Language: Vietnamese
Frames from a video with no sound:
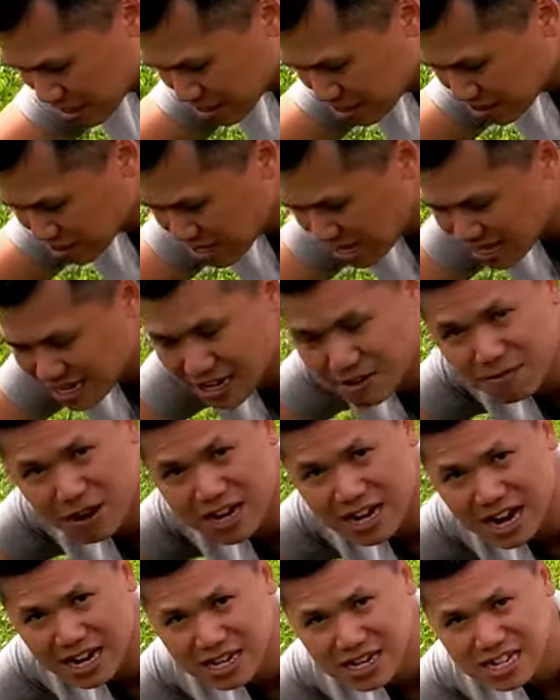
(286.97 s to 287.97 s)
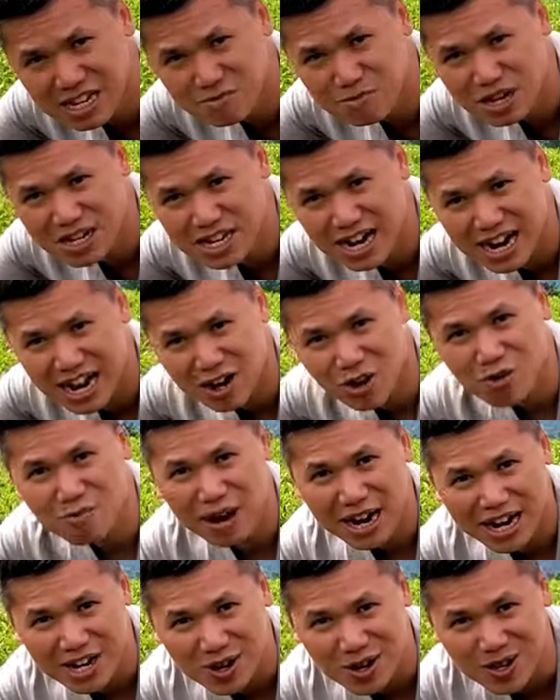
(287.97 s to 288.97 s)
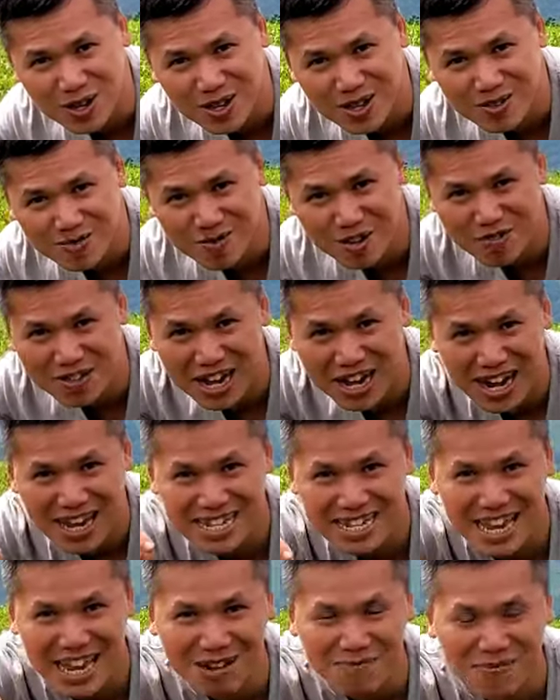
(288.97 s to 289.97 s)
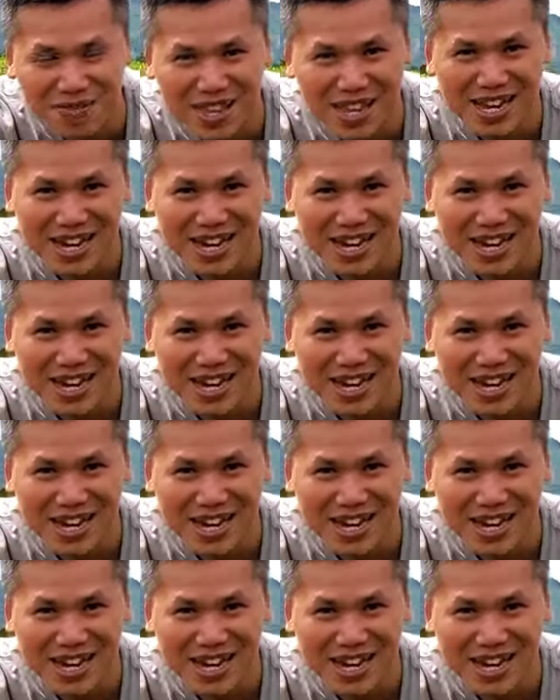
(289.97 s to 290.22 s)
trước đây thì phải ngắt nhưng bây giờ đã có máy rồi và bây giờ hãy xem